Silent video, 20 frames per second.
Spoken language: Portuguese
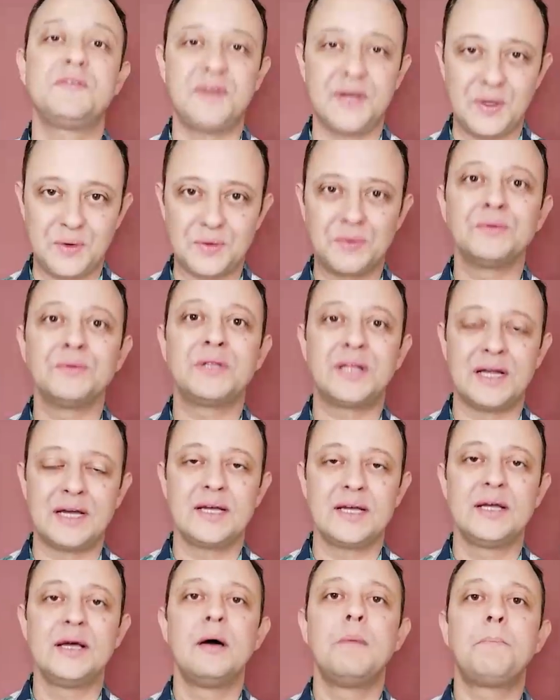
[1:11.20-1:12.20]
vai
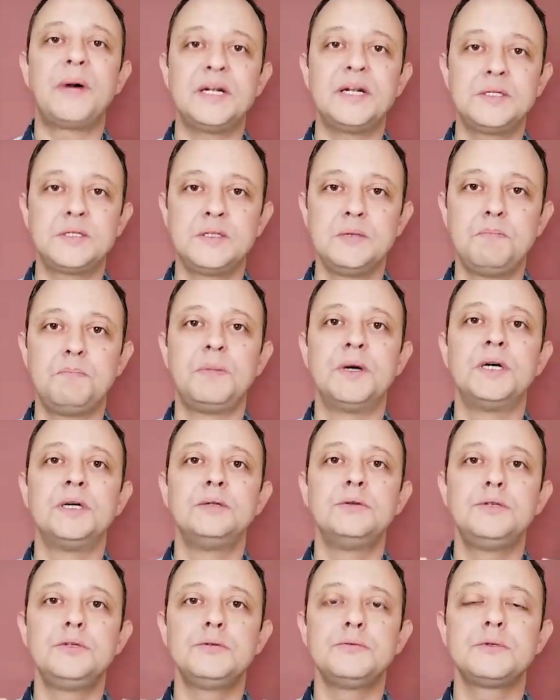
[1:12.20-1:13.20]
encontrar
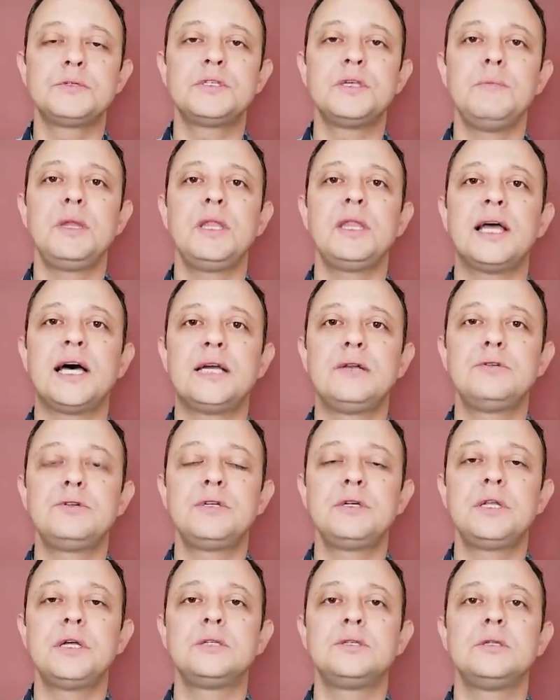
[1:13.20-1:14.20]
participando de um seminário
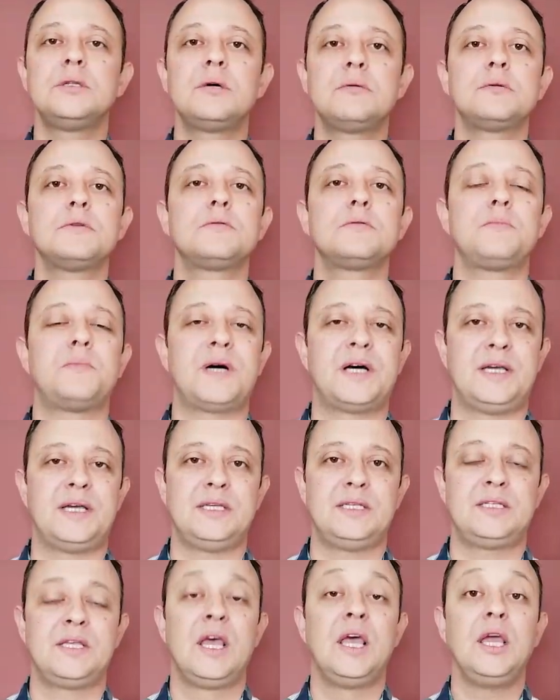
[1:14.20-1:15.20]
de gratidão aos
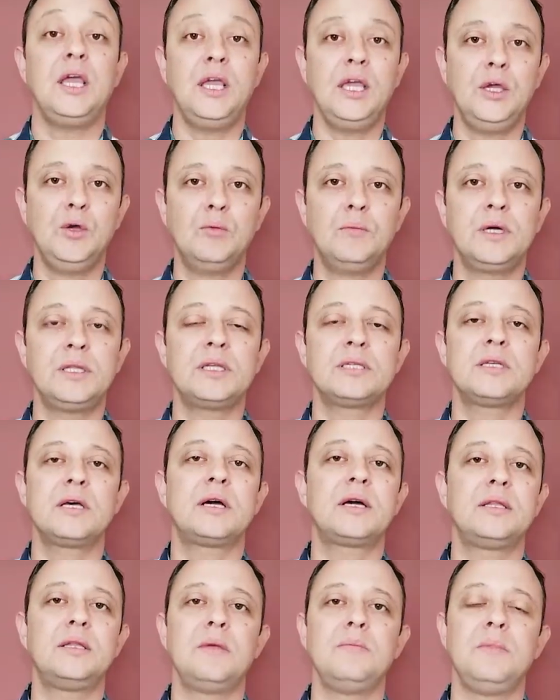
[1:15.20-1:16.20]
pais em uma das
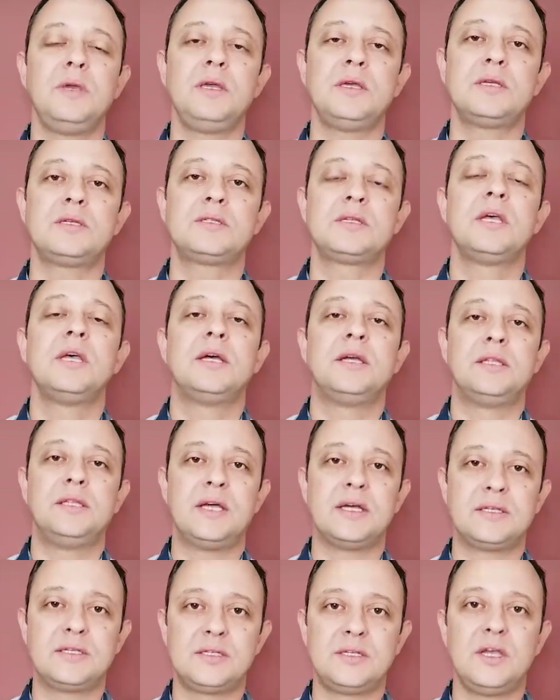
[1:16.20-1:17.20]
academias
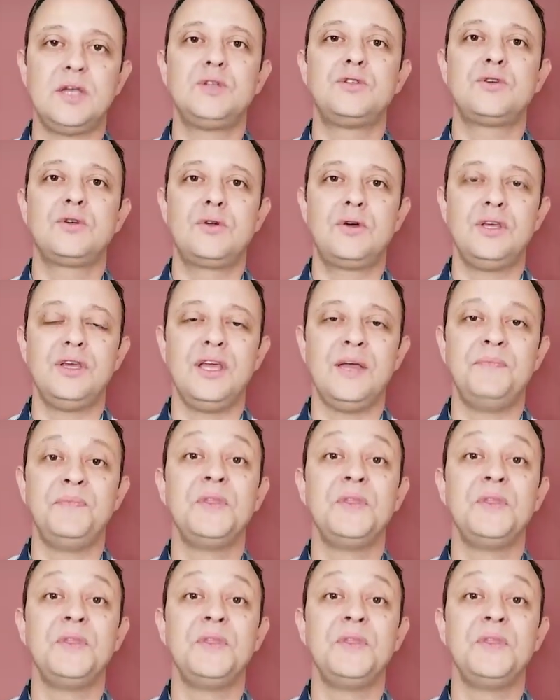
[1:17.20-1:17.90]
da Seiichi Noie.